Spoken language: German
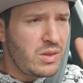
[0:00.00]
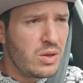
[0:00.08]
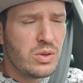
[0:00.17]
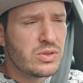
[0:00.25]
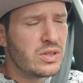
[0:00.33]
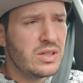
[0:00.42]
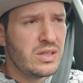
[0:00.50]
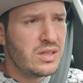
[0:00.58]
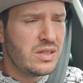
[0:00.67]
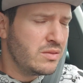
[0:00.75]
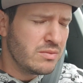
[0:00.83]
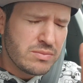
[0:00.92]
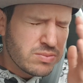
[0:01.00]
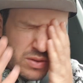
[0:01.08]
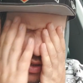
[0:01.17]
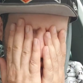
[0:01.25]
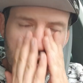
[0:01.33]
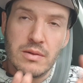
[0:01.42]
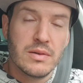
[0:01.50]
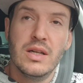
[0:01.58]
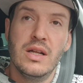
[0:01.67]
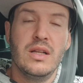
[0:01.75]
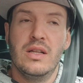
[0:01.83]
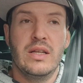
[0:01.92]
Und äh, boah,
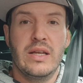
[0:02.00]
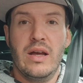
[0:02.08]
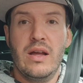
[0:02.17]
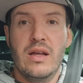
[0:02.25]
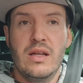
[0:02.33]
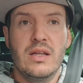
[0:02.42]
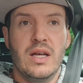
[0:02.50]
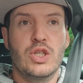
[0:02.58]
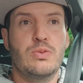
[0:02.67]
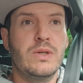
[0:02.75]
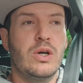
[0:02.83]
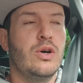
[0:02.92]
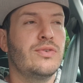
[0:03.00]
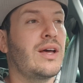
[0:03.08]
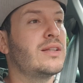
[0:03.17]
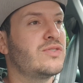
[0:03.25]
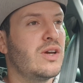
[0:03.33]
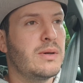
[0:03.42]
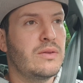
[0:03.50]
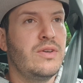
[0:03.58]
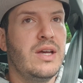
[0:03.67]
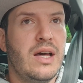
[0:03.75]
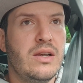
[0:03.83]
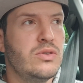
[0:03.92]
ja, also ich bin auch auf Transfermarkt wie
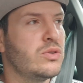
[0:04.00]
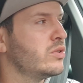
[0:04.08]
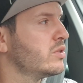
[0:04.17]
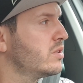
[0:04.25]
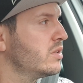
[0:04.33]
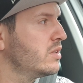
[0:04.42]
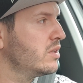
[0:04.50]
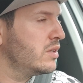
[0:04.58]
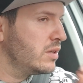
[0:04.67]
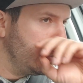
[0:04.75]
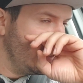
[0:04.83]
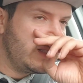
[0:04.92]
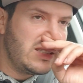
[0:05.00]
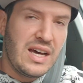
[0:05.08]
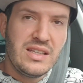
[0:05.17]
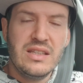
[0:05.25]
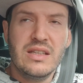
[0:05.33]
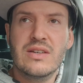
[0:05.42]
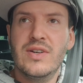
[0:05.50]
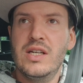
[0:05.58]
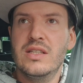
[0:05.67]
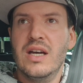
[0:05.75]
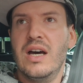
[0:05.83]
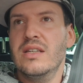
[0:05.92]
ihr alle und äh, lese da eine
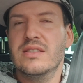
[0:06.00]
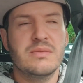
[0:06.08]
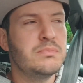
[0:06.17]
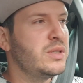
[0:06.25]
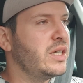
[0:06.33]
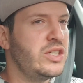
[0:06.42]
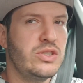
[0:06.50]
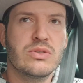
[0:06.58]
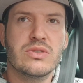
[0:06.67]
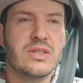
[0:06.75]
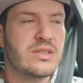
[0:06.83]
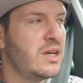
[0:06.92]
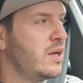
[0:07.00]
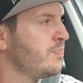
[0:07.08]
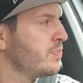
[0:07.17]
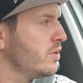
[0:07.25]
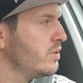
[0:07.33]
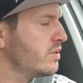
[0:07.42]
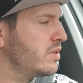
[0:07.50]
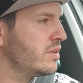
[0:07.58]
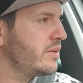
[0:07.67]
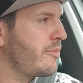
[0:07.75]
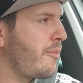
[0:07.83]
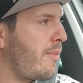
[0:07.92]
Quelle, da einen Bericht und sowas. Und
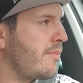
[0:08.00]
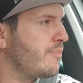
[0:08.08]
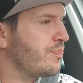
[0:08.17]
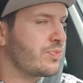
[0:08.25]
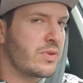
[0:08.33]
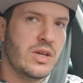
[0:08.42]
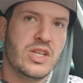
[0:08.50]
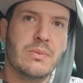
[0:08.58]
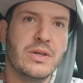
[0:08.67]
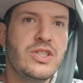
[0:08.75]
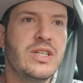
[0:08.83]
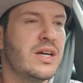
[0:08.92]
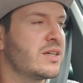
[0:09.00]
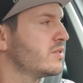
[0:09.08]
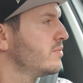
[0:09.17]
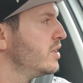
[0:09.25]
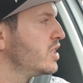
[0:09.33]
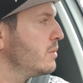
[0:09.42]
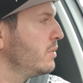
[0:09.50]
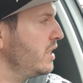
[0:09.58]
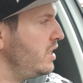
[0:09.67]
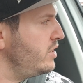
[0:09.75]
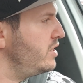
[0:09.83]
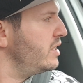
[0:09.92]
ähm, ich habe richtig Angst. Ich habe
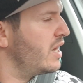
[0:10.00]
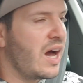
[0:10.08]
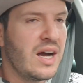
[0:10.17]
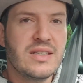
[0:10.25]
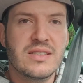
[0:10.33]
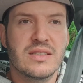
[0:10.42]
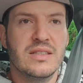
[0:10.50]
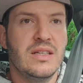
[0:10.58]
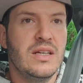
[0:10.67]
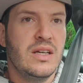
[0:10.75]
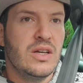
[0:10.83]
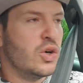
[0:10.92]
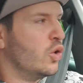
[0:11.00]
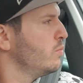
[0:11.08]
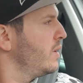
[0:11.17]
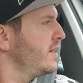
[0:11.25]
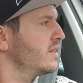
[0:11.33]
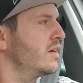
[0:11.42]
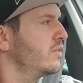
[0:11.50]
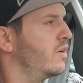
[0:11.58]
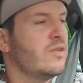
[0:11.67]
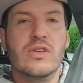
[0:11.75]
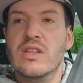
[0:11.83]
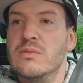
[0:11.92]
richtig Angst um Eintracht
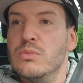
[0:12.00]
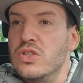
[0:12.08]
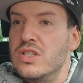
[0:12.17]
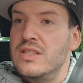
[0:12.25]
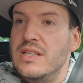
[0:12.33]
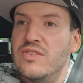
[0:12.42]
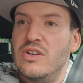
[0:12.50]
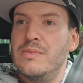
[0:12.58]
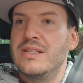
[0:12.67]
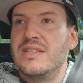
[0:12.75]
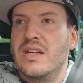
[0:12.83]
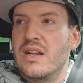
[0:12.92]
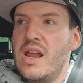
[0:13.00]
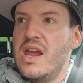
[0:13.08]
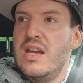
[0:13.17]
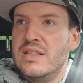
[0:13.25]
Frankfurt. Das muss ich jetzt einfach mal sagen.